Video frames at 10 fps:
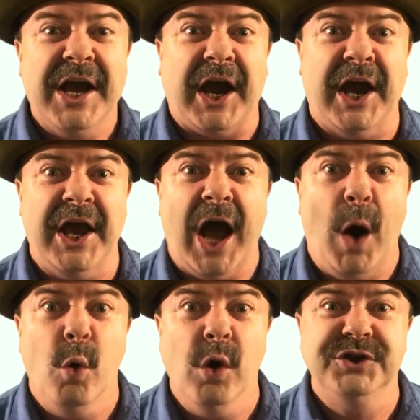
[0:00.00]

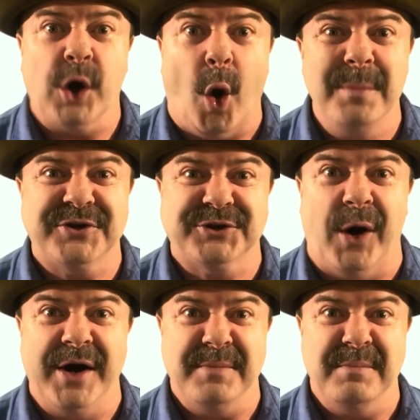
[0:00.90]
Real Wood Home
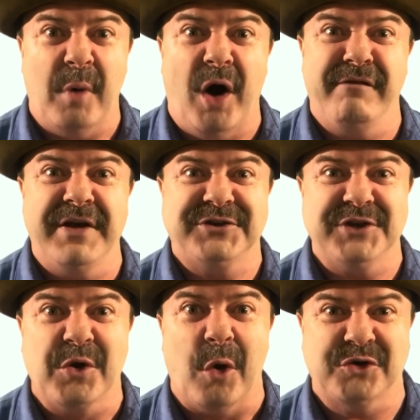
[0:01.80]
Story, móveis
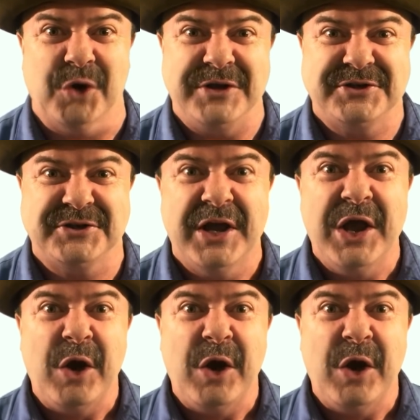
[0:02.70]
e colchões.